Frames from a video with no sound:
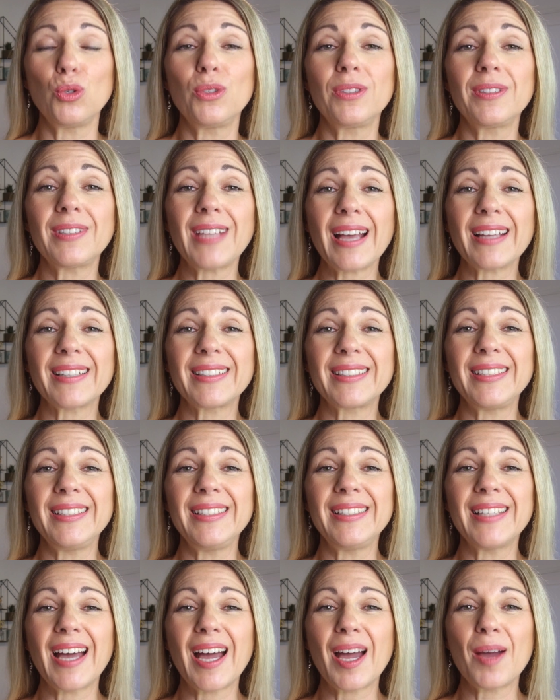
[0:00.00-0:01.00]

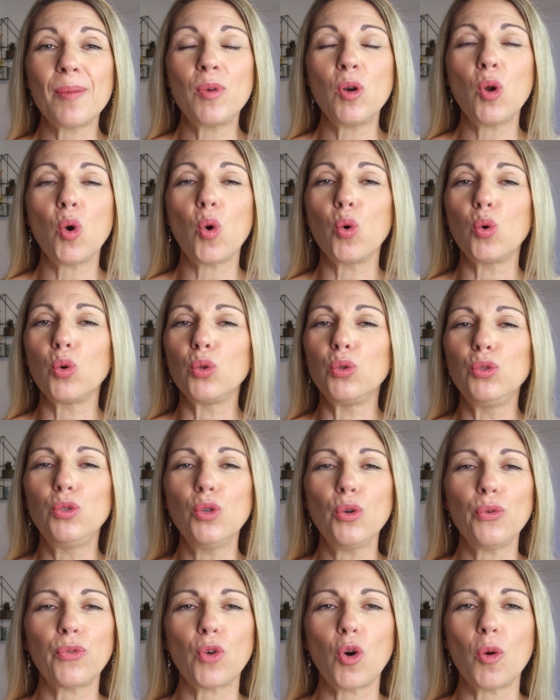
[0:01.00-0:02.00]
tartinable aux
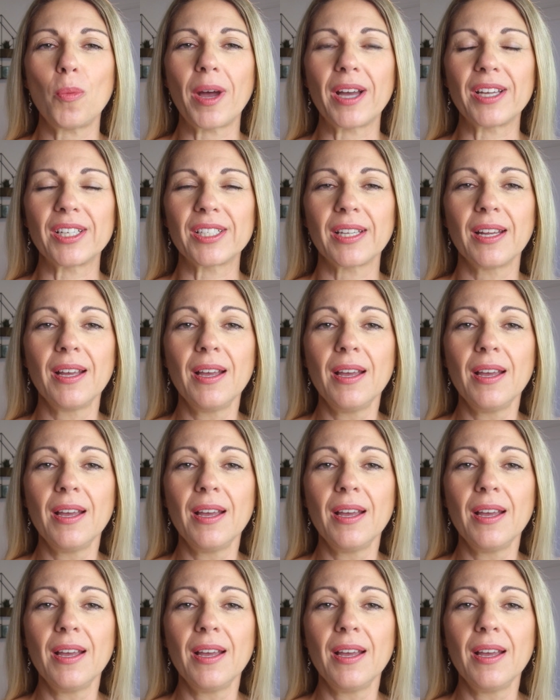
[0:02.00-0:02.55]
deux fromages.